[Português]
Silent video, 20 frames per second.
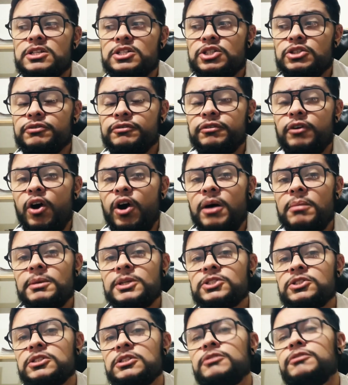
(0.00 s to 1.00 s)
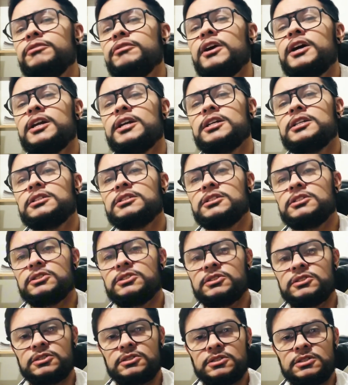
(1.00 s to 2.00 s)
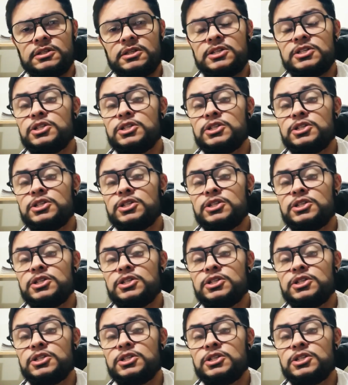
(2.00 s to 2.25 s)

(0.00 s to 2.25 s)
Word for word: de formas diferentes,